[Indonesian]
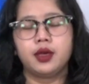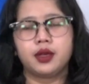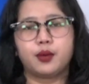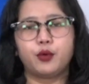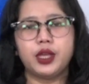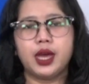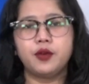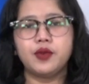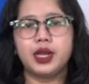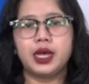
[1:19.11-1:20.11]

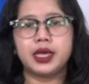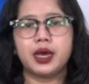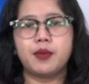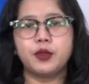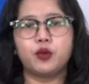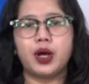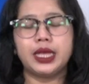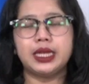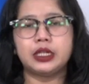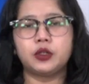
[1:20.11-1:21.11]
Kemudian wilayah
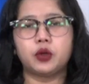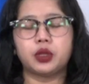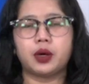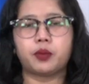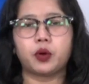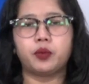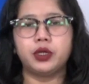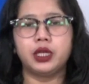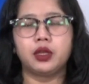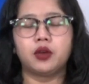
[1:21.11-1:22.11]
Banyuwangi dan kota
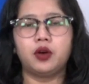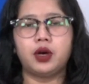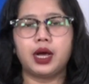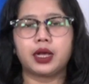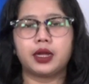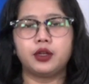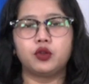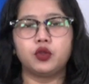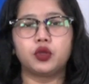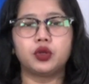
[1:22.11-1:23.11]
Probolinggo akan
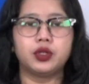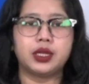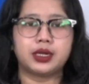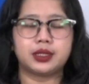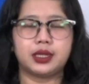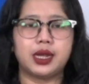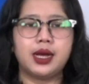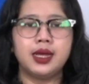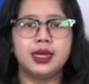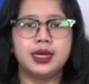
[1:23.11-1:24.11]
diguyur hujan
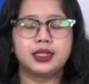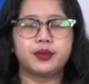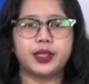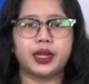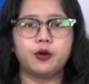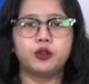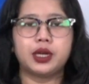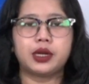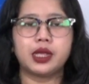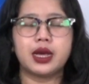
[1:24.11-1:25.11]
sedang, sementara
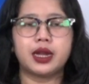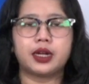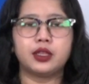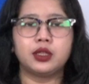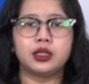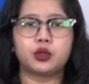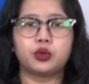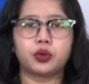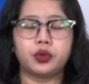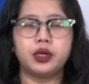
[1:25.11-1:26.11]
hujan ringan akan
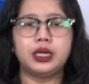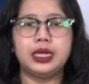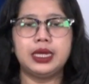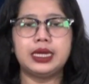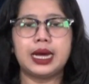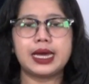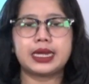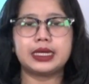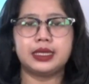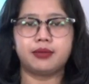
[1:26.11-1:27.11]
turun di
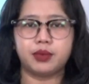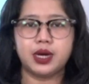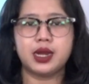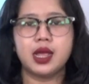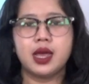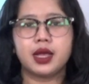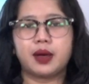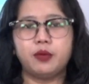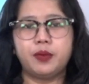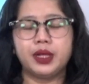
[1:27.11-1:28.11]
daerah Jember,
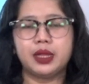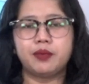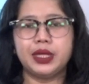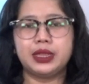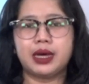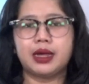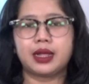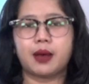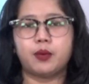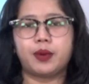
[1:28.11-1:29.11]
Kabupaten Blitar,
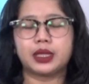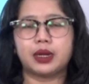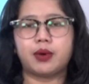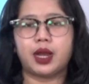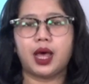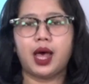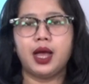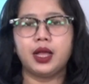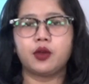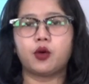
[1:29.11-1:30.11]
Kabupaten
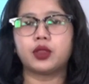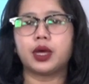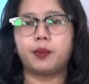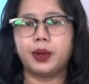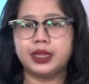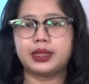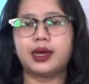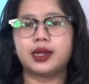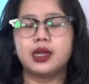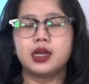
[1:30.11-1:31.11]
Malang, Kota
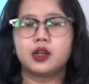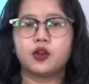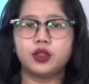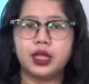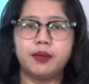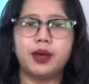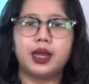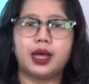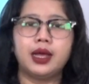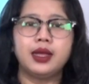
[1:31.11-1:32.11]
Blitar, Kota
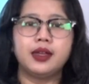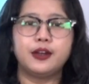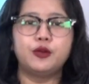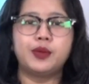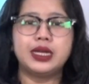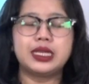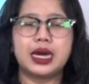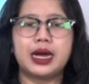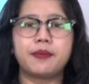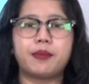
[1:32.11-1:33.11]
Malang,
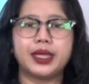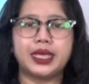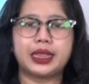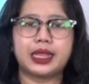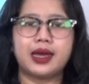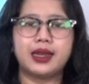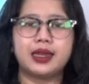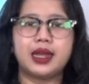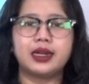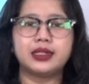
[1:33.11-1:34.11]
Lumajang,
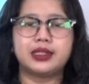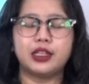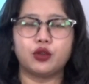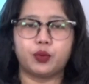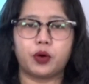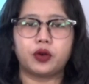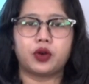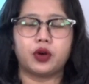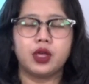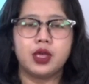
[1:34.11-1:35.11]
Pacitan, dan
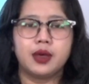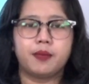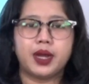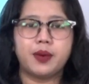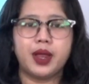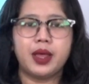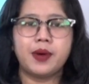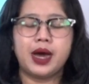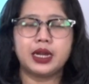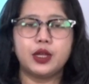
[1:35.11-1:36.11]
Situbondo. Pada
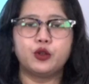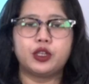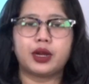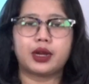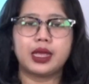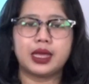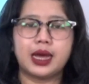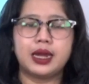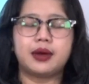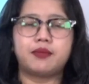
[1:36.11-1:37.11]
malam hari hujan
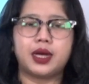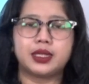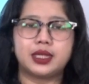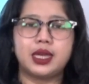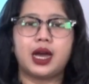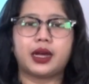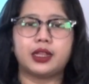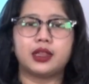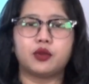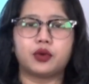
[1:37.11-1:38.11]
ringan masih
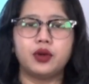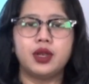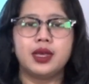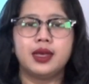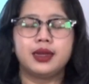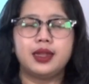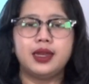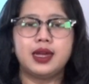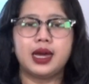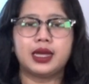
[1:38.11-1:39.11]
akan turun di
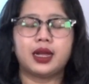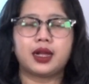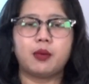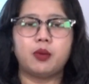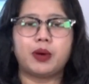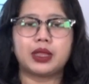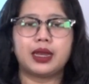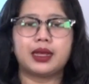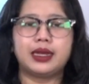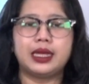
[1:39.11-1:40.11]
daerah
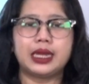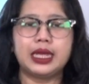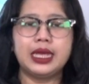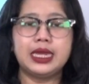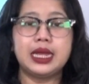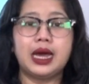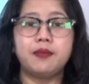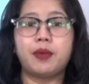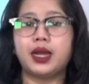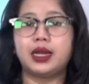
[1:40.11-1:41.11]
Kabupaten Kediri
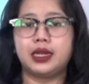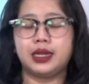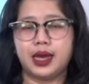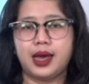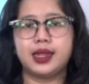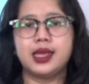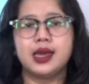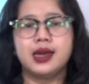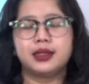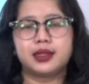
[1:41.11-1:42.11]
dan pada dini hari
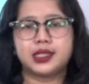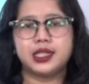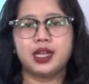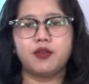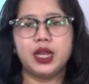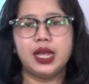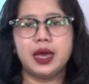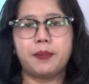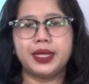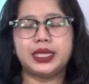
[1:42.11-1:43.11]
tersisa
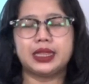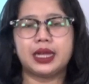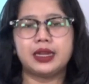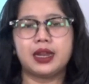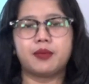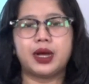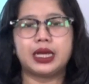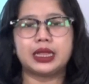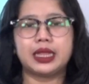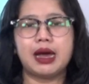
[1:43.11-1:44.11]
wilayah Pacitan dan
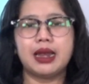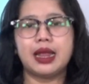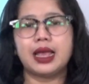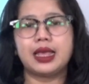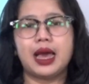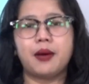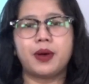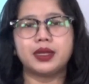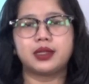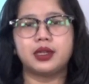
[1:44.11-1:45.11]
Magetan yang
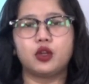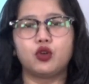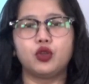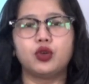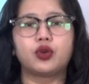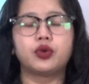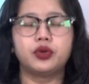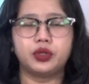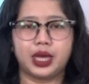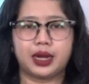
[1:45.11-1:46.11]
masih diguyur
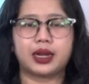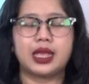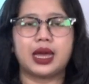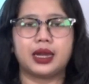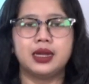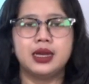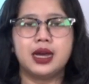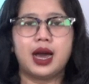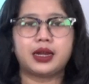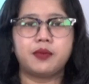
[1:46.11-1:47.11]
hujan ringan.
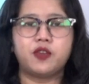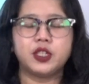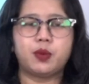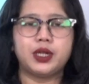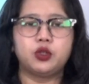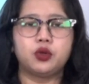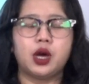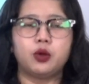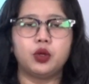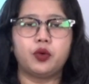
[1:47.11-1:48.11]
Harap waspada
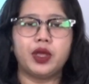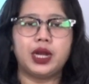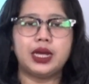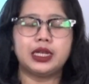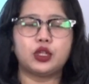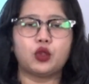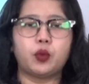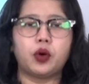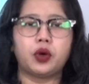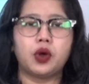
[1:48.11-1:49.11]
juga untuk wilayah
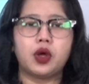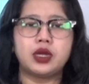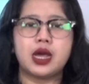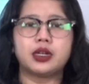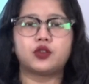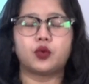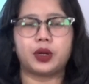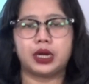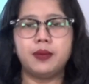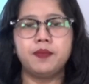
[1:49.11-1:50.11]
Situbondo dan
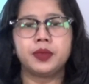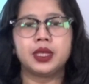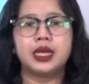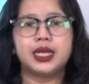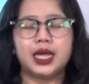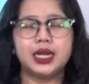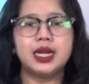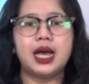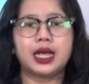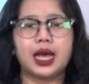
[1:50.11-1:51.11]
Sumeneb
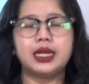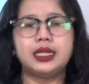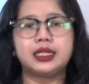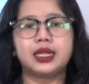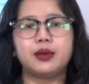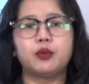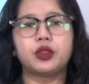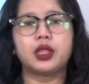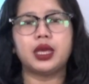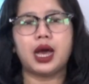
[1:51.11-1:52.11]
karena akan
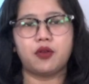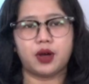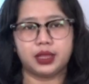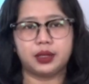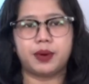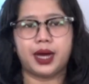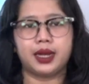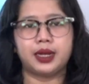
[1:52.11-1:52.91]
diselimuti awan tebal.